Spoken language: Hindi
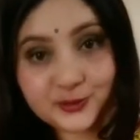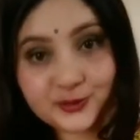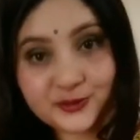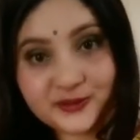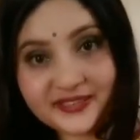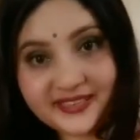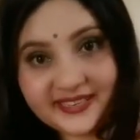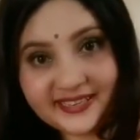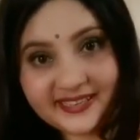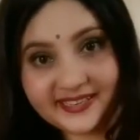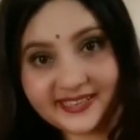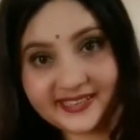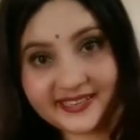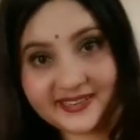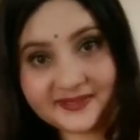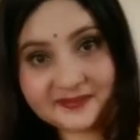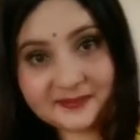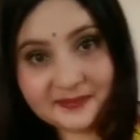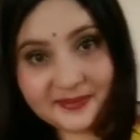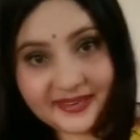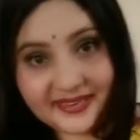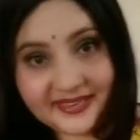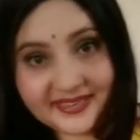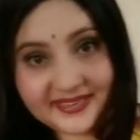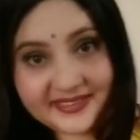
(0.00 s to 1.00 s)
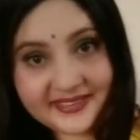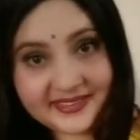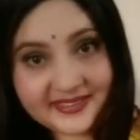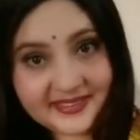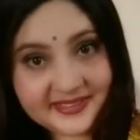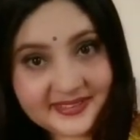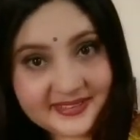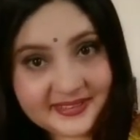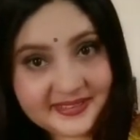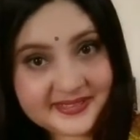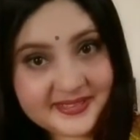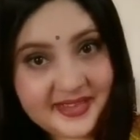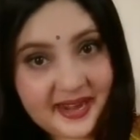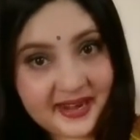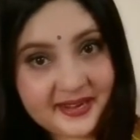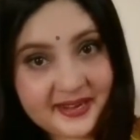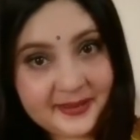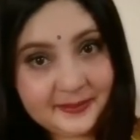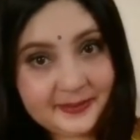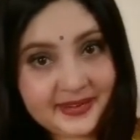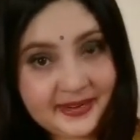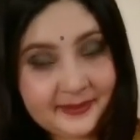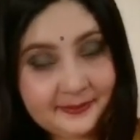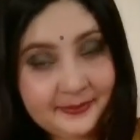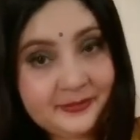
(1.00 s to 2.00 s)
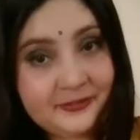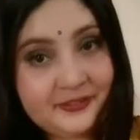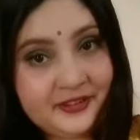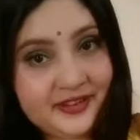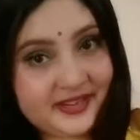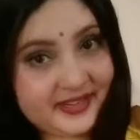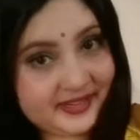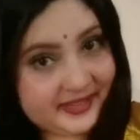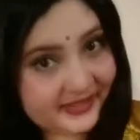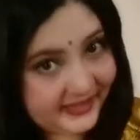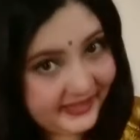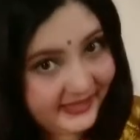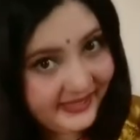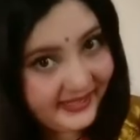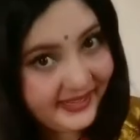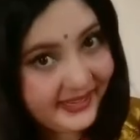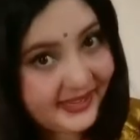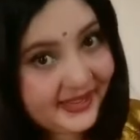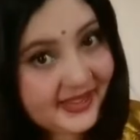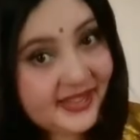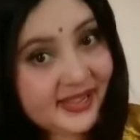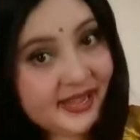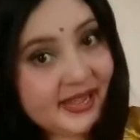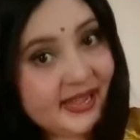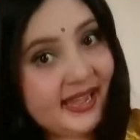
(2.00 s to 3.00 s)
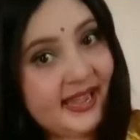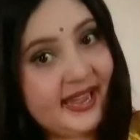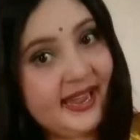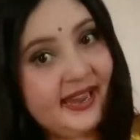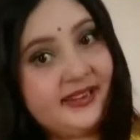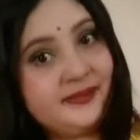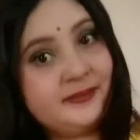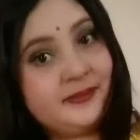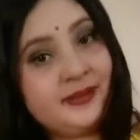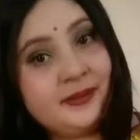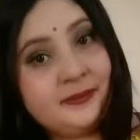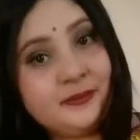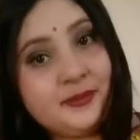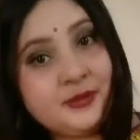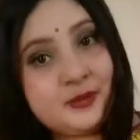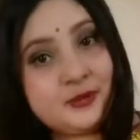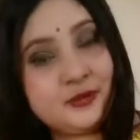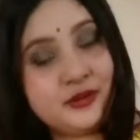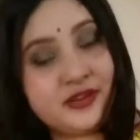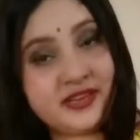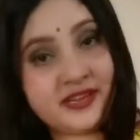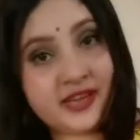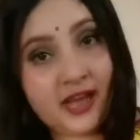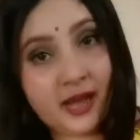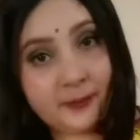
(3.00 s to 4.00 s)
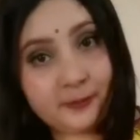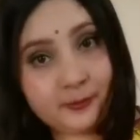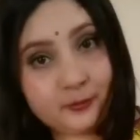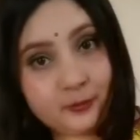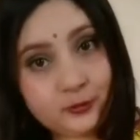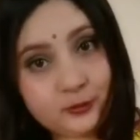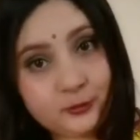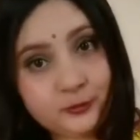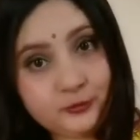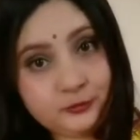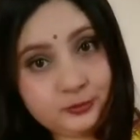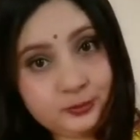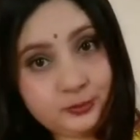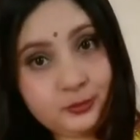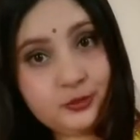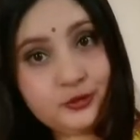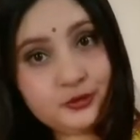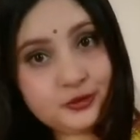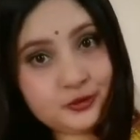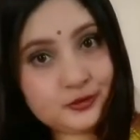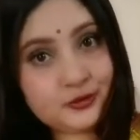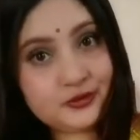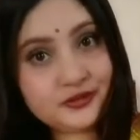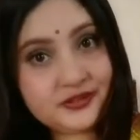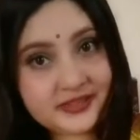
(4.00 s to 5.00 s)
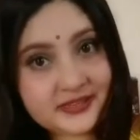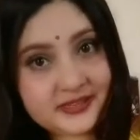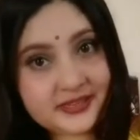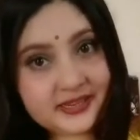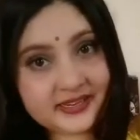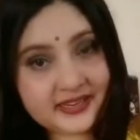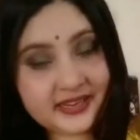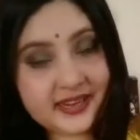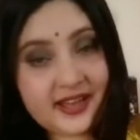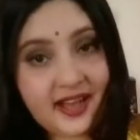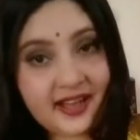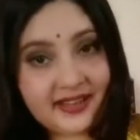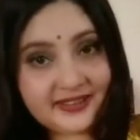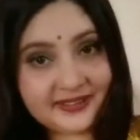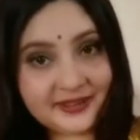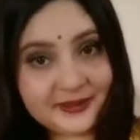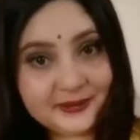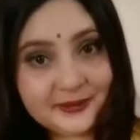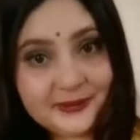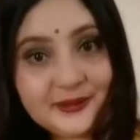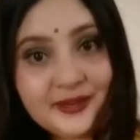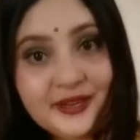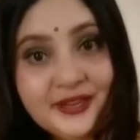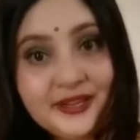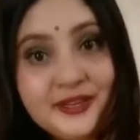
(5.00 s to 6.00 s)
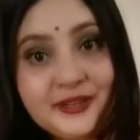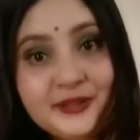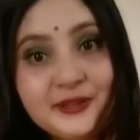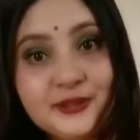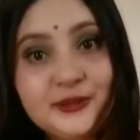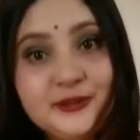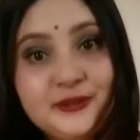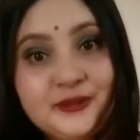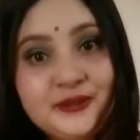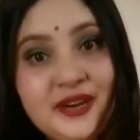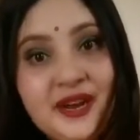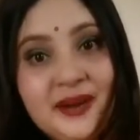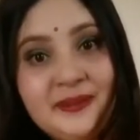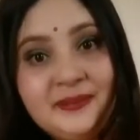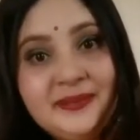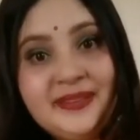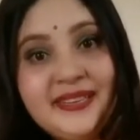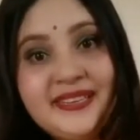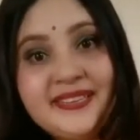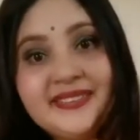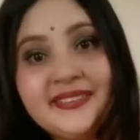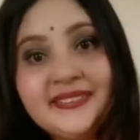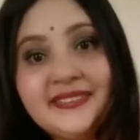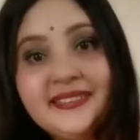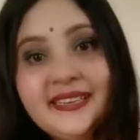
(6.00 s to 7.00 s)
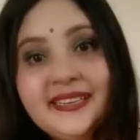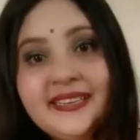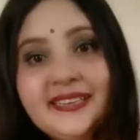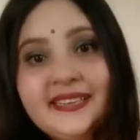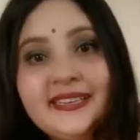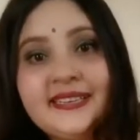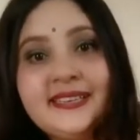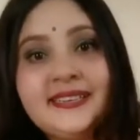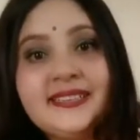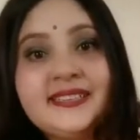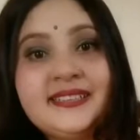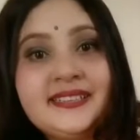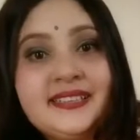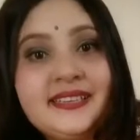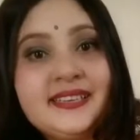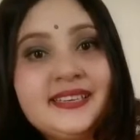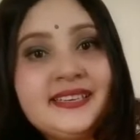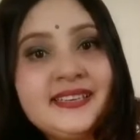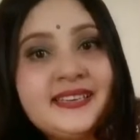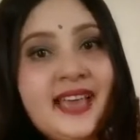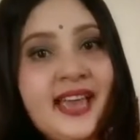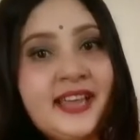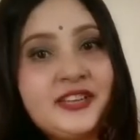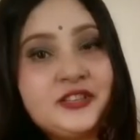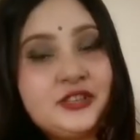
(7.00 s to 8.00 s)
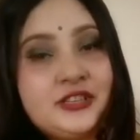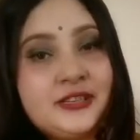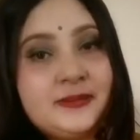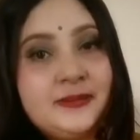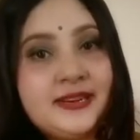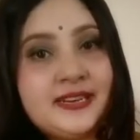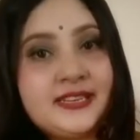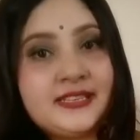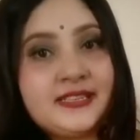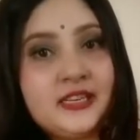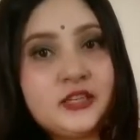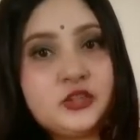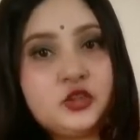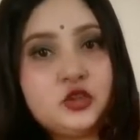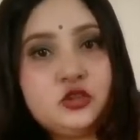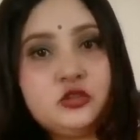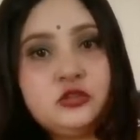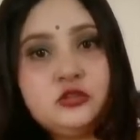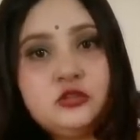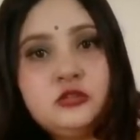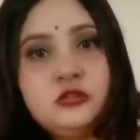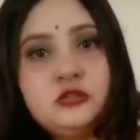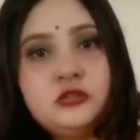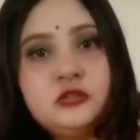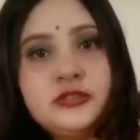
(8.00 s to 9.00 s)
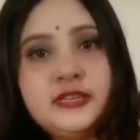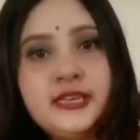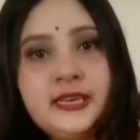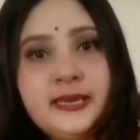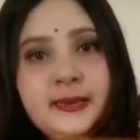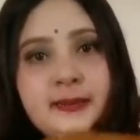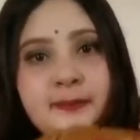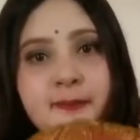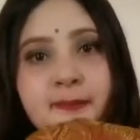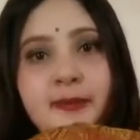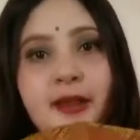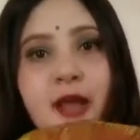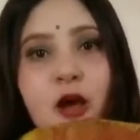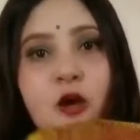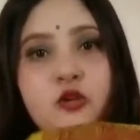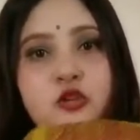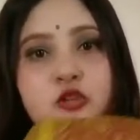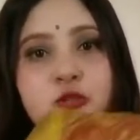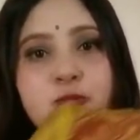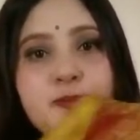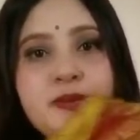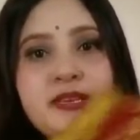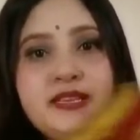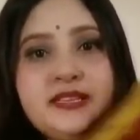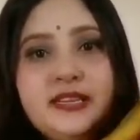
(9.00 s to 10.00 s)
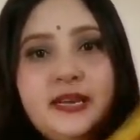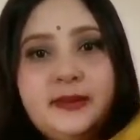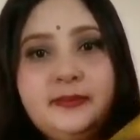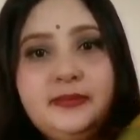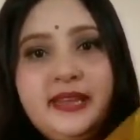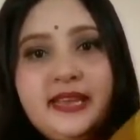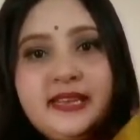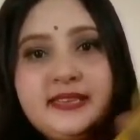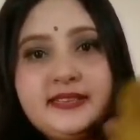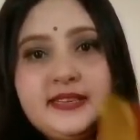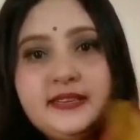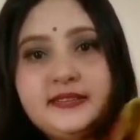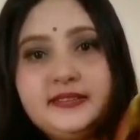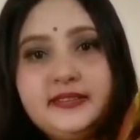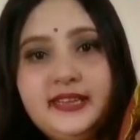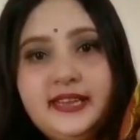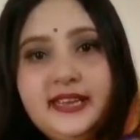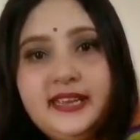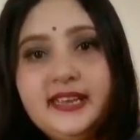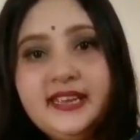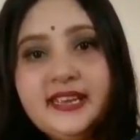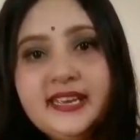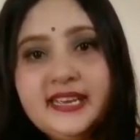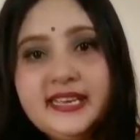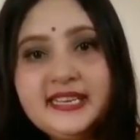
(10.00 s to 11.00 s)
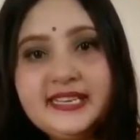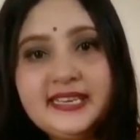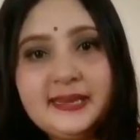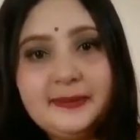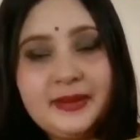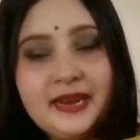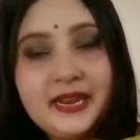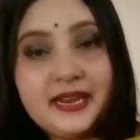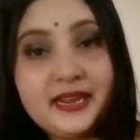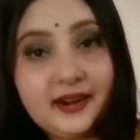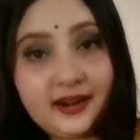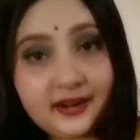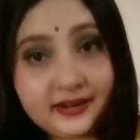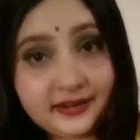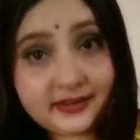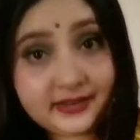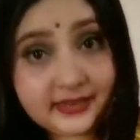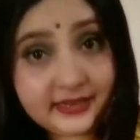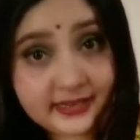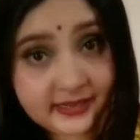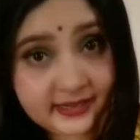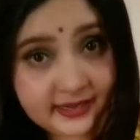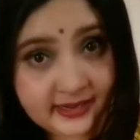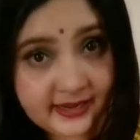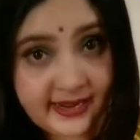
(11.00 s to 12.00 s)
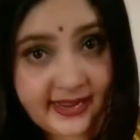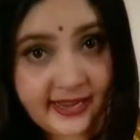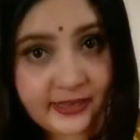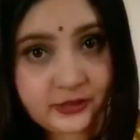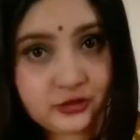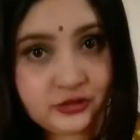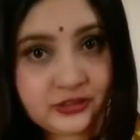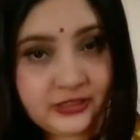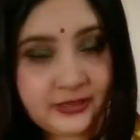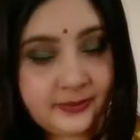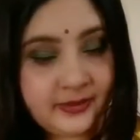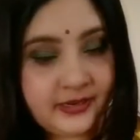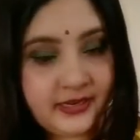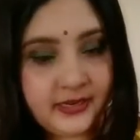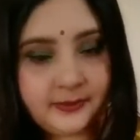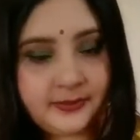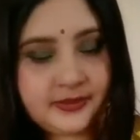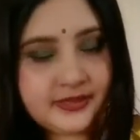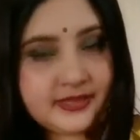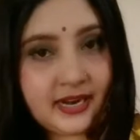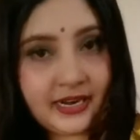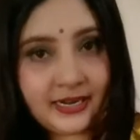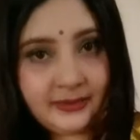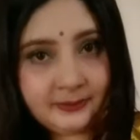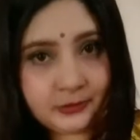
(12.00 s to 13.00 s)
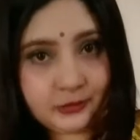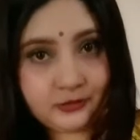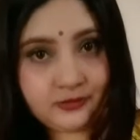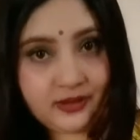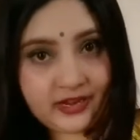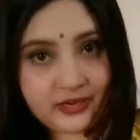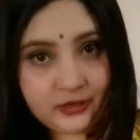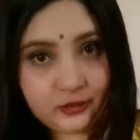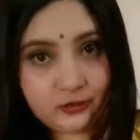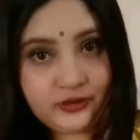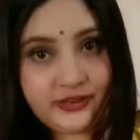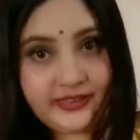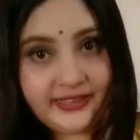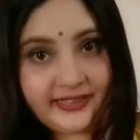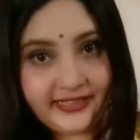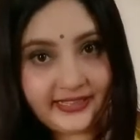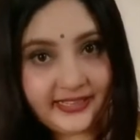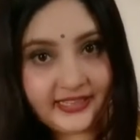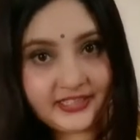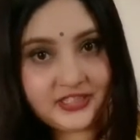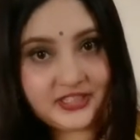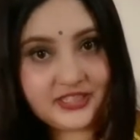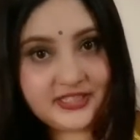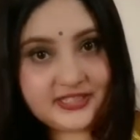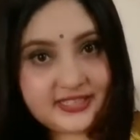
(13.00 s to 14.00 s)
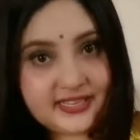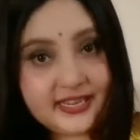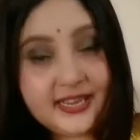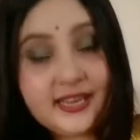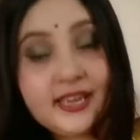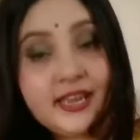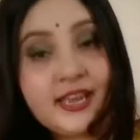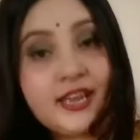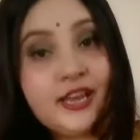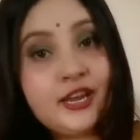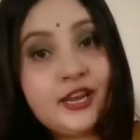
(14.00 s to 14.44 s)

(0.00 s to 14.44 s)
दोस्तों ये मेरी साड़ी मैंने अभी वेयर करी है एंड मैं अभी इसको एक आपको फुल लुक इसका दिखाती हूँ तो आप देख सकते हैं ये इसकी एक्चुअली मैंने इसका जो ये ब्लाउज पीस आप देख सकते हैं ये मैंने कट नहीं करा एक्चुअली मैंने अभी साड़ी बनवाने को नहीं दी अच्छे से